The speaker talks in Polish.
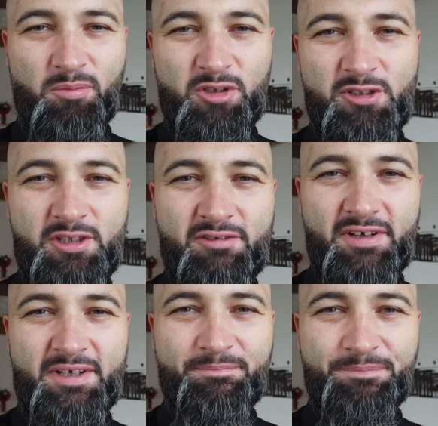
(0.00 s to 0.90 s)
o
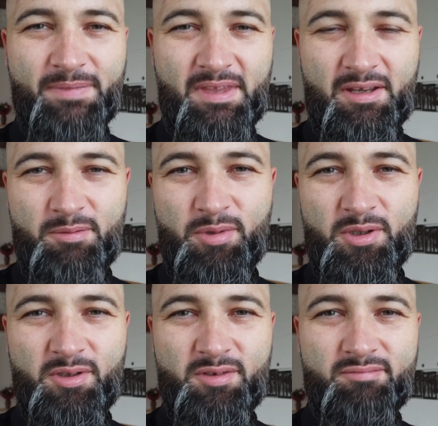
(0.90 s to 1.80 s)
modlitwę,
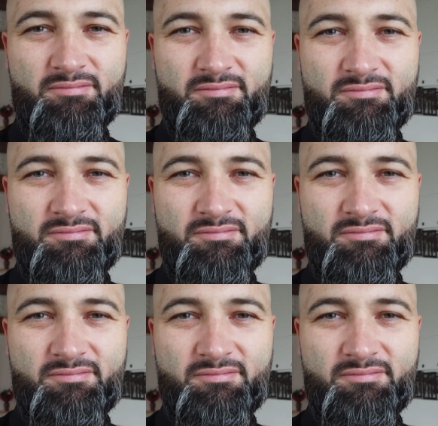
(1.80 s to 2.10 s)
bo